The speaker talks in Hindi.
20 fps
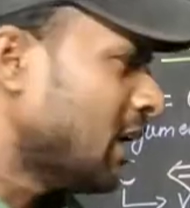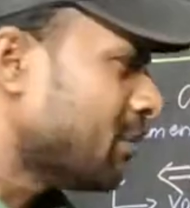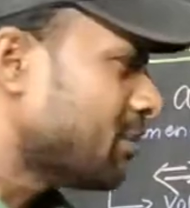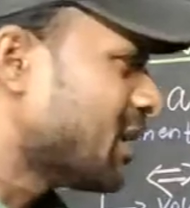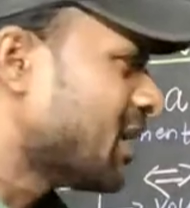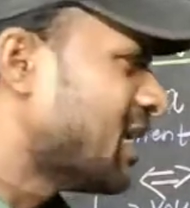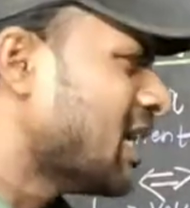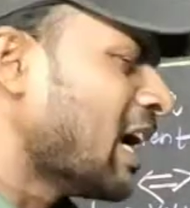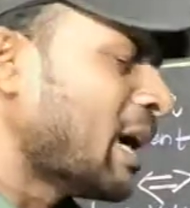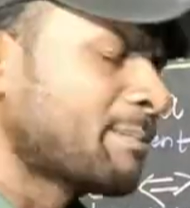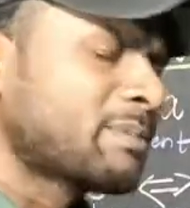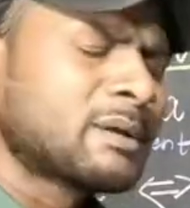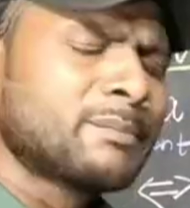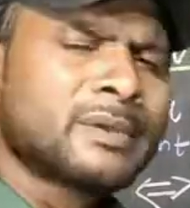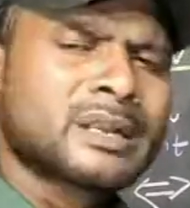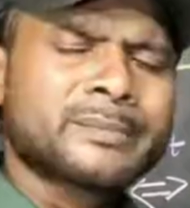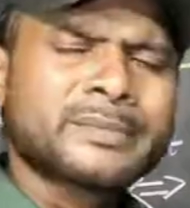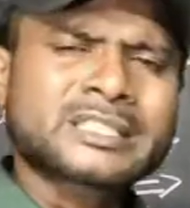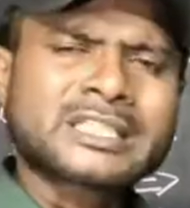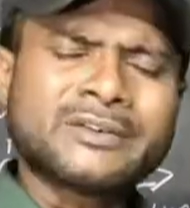अब देखिए आपके
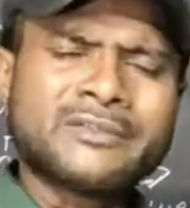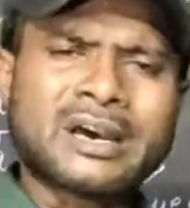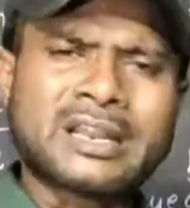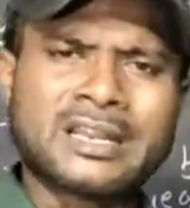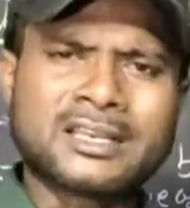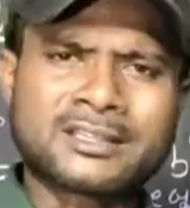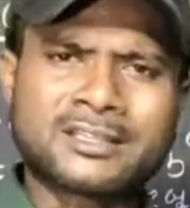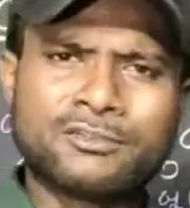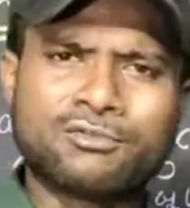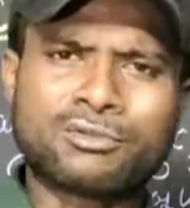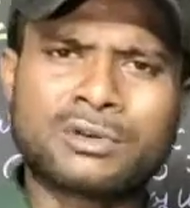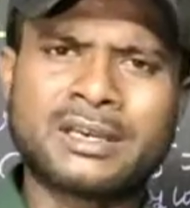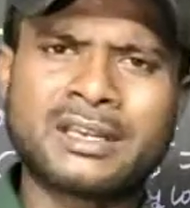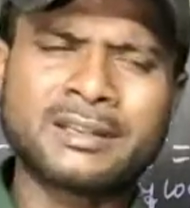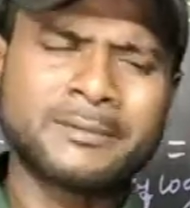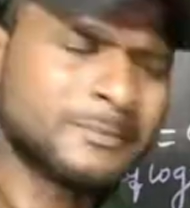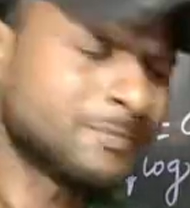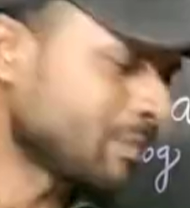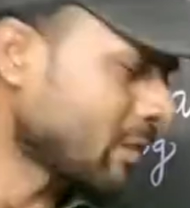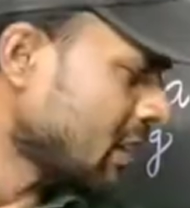मन में सवाल आता होगा
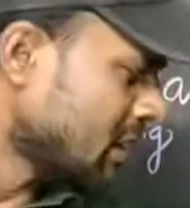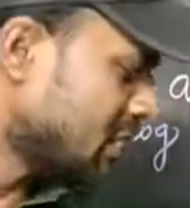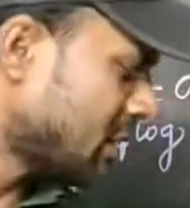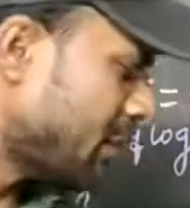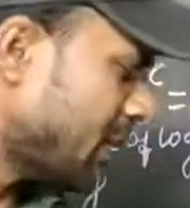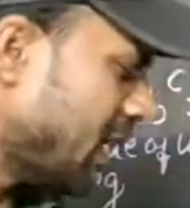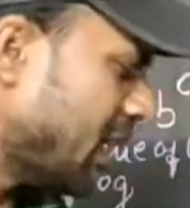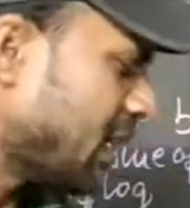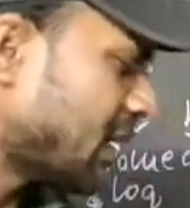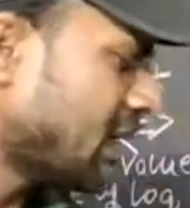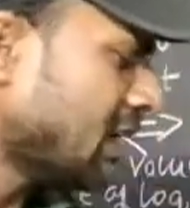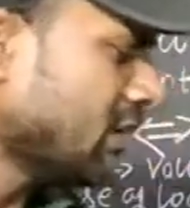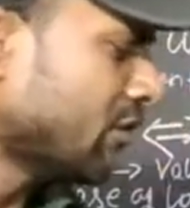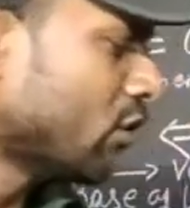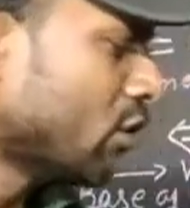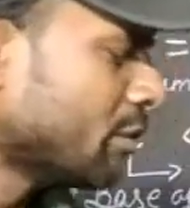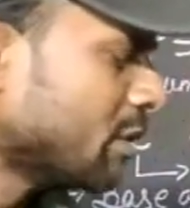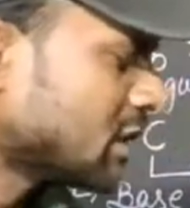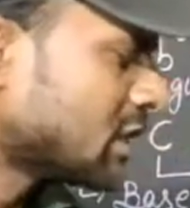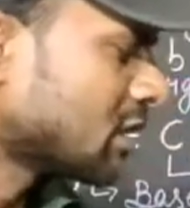अरे जब एक ही
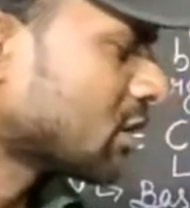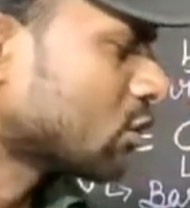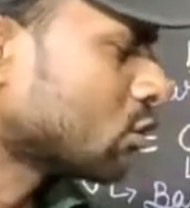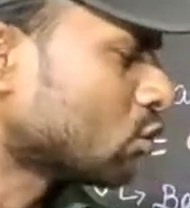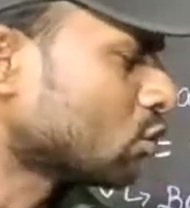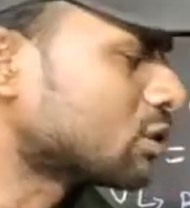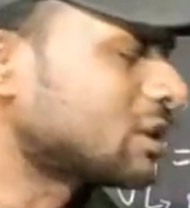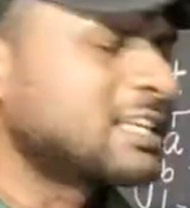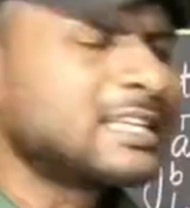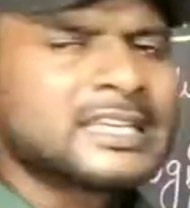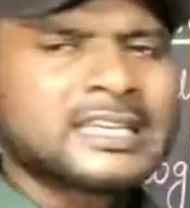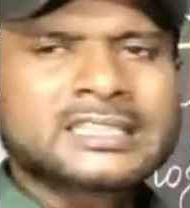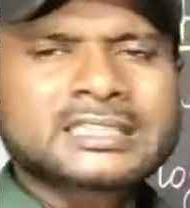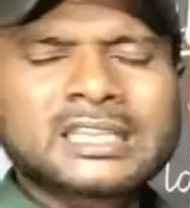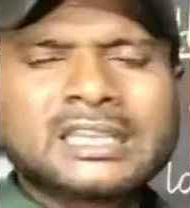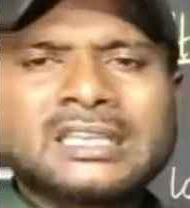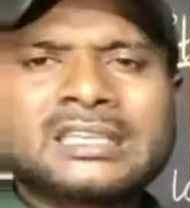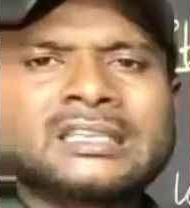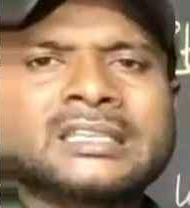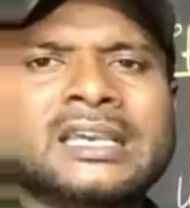इन्फॉर्मेशन को दो तरीके
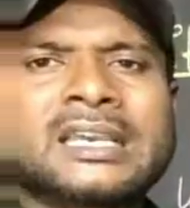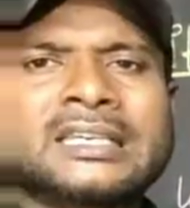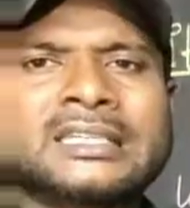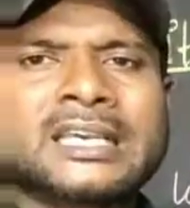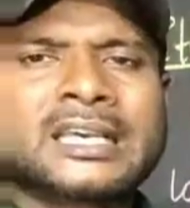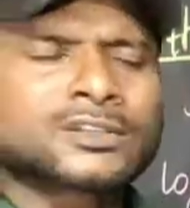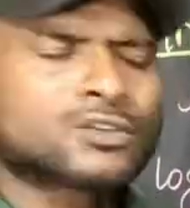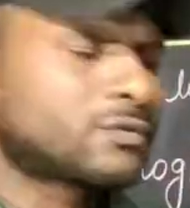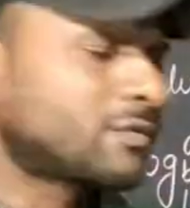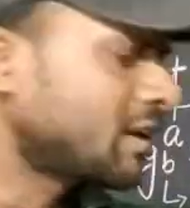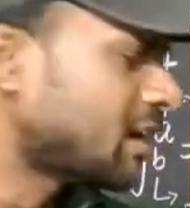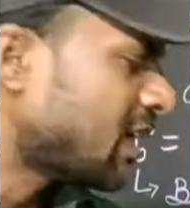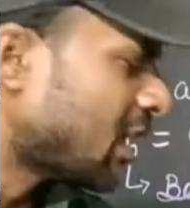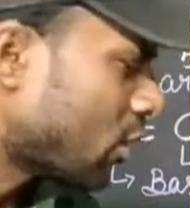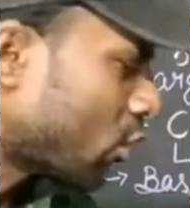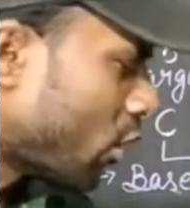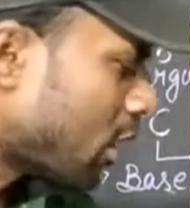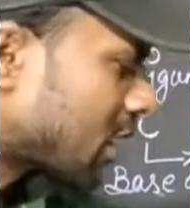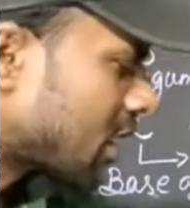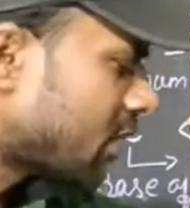से लिखना ही था तो फिर
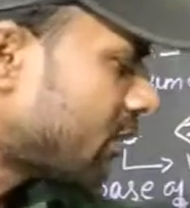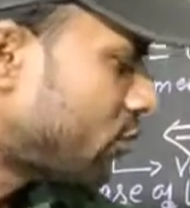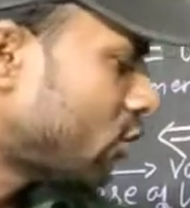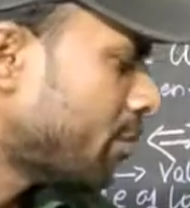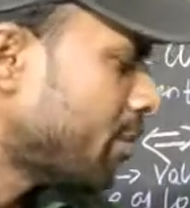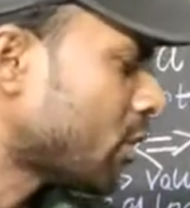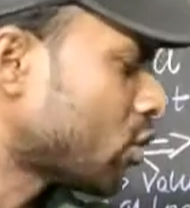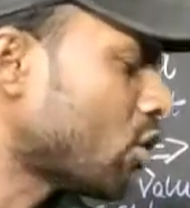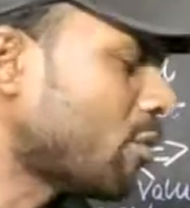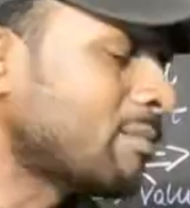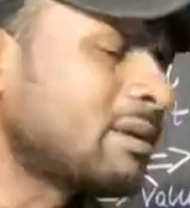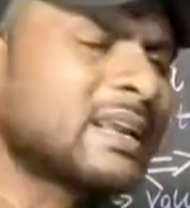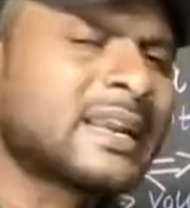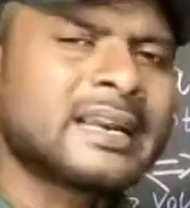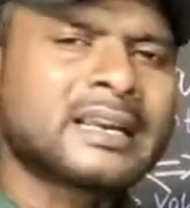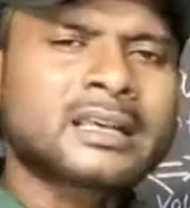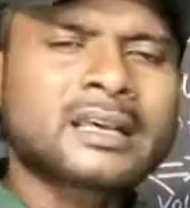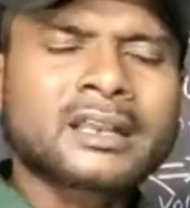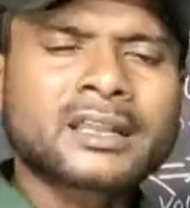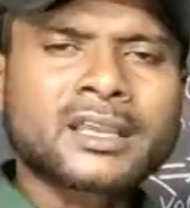ये लॉग के फॉर्म में
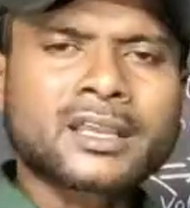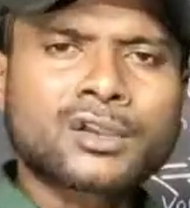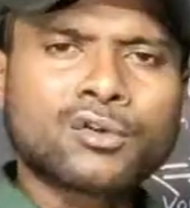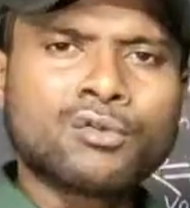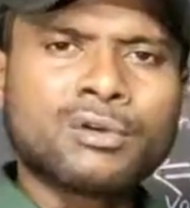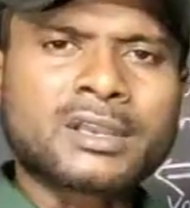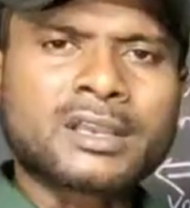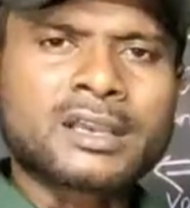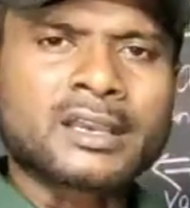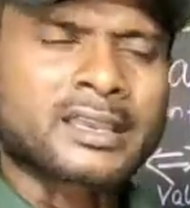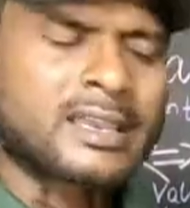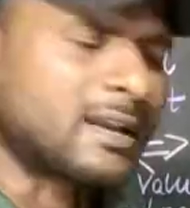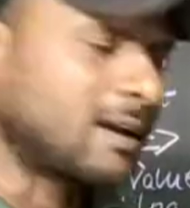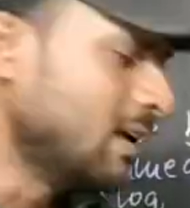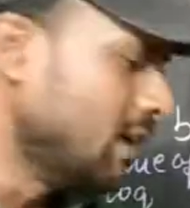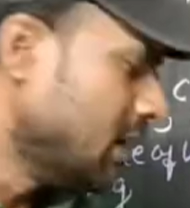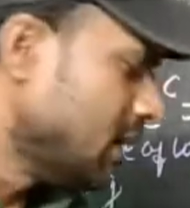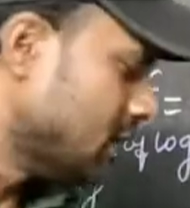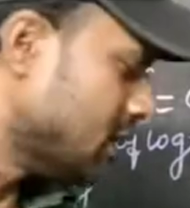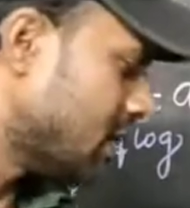कॉम्प्लिकेट करके क्यों लिखा गया
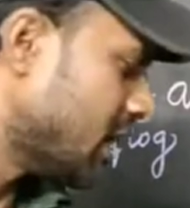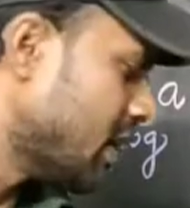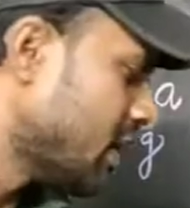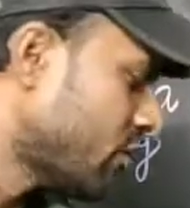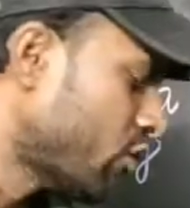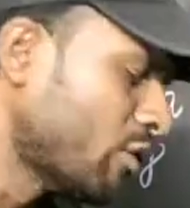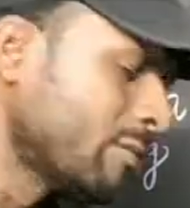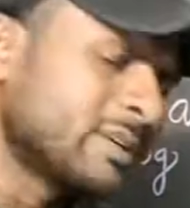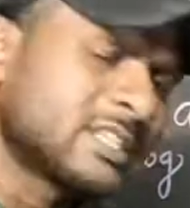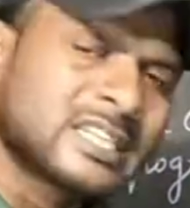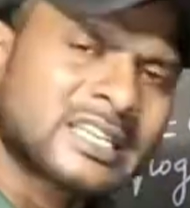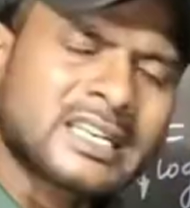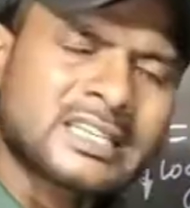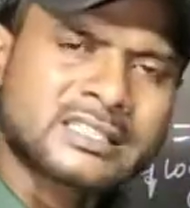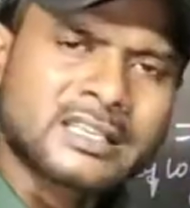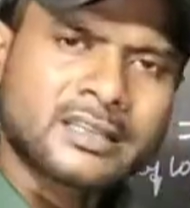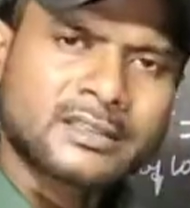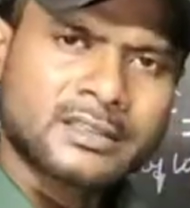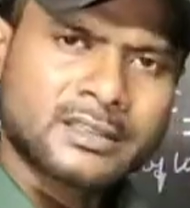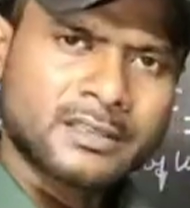यही इन्फॉर्मेशन
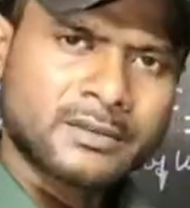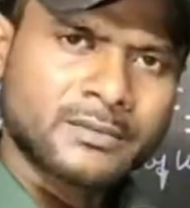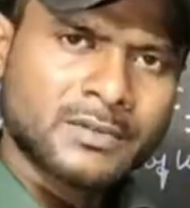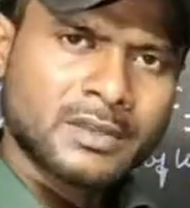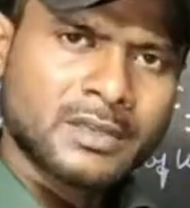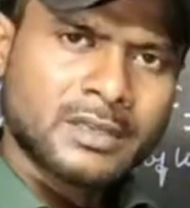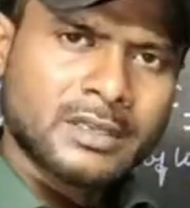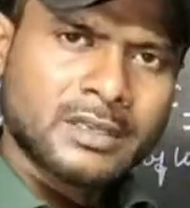आसान थी